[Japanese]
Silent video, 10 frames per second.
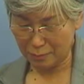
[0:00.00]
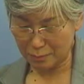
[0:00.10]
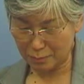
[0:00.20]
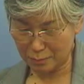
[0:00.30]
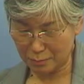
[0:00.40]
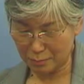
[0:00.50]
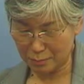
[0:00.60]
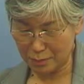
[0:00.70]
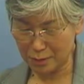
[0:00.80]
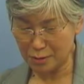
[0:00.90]
あ
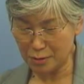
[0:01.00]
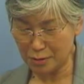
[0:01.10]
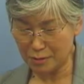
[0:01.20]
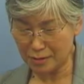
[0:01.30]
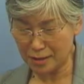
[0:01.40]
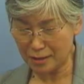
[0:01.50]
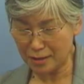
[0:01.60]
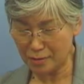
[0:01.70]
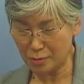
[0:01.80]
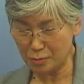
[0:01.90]
の松
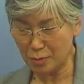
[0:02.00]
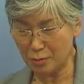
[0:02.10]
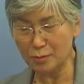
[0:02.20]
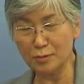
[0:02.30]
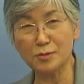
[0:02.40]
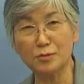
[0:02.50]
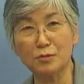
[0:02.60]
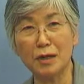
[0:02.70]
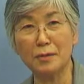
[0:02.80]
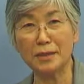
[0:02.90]
代には真田十
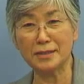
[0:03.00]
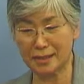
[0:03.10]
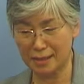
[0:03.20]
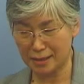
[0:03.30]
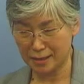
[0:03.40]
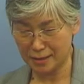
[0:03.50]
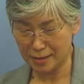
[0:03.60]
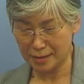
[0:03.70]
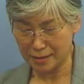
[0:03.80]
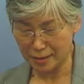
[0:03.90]
万石の城下
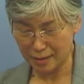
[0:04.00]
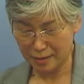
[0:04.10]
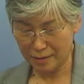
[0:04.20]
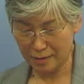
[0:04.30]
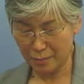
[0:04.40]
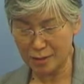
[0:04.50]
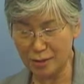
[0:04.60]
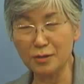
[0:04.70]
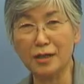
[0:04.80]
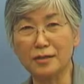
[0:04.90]
町です
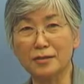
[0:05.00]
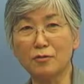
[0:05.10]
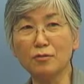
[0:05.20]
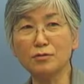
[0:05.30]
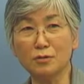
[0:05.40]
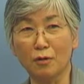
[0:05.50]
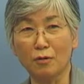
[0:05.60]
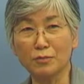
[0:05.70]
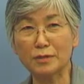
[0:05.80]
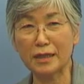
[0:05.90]
が町の
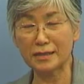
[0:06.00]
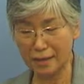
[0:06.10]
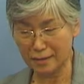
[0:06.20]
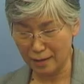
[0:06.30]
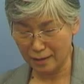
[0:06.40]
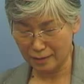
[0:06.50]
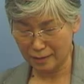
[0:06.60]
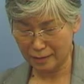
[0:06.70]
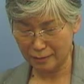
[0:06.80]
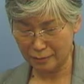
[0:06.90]
中に多くの文
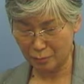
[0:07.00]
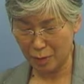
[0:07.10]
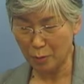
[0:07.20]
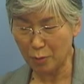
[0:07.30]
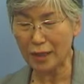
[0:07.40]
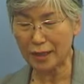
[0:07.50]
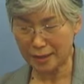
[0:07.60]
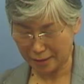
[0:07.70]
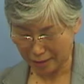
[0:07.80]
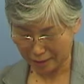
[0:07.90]
化財があ
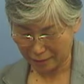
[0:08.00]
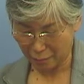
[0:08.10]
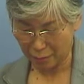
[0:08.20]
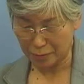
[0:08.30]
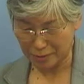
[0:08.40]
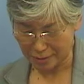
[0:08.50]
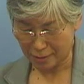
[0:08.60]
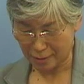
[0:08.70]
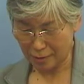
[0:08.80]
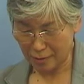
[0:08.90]
の守られて
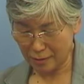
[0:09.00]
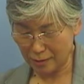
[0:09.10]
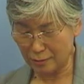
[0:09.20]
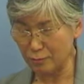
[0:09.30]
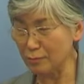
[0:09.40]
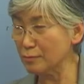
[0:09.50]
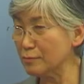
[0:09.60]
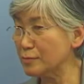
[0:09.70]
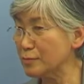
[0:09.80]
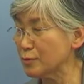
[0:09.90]
おります、
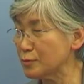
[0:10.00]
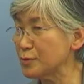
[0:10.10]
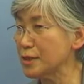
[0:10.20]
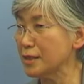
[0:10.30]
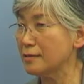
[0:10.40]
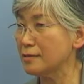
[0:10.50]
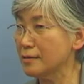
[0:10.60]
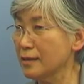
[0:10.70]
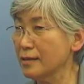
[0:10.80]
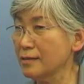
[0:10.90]
はい、あのそ
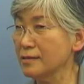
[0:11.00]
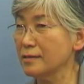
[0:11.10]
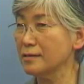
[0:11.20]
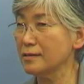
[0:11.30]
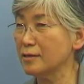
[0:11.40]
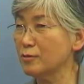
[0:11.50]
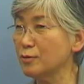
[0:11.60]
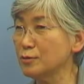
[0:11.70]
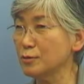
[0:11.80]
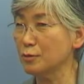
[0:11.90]
の風情が
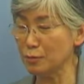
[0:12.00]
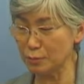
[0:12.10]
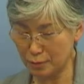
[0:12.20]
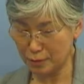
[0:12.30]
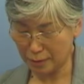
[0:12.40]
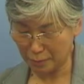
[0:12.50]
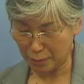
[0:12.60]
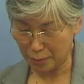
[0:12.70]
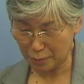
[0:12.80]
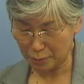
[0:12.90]
色濃く
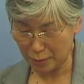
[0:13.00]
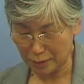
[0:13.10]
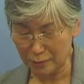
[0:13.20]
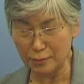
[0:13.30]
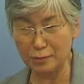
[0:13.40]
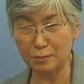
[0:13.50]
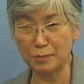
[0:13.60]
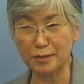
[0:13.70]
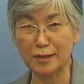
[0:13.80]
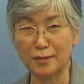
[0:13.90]
残ってて魅
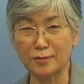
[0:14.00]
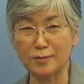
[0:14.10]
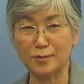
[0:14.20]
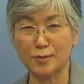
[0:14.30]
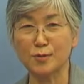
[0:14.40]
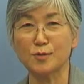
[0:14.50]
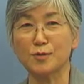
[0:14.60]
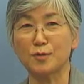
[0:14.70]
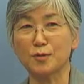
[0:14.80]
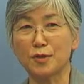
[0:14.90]
力のある町だ
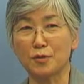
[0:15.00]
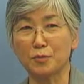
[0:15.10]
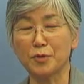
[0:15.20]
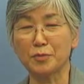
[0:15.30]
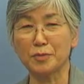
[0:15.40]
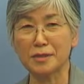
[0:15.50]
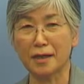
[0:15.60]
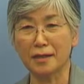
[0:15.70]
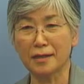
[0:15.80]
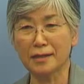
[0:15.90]
とつくづくその
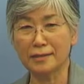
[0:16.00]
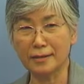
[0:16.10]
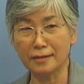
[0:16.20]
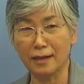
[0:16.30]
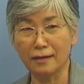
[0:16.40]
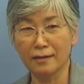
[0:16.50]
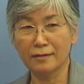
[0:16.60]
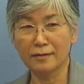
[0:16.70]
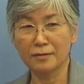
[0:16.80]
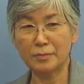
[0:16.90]
時思いました。
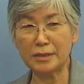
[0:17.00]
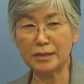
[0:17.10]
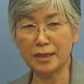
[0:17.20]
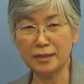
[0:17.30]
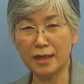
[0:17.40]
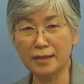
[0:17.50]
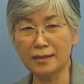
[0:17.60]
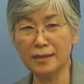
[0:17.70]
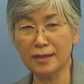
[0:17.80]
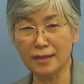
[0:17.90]
ただ
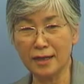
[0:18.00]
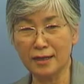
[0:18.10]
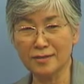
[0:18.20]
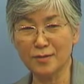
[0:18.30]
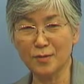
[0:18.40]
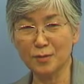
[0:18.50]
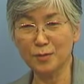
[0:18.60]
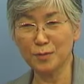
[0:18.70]
身近にありなが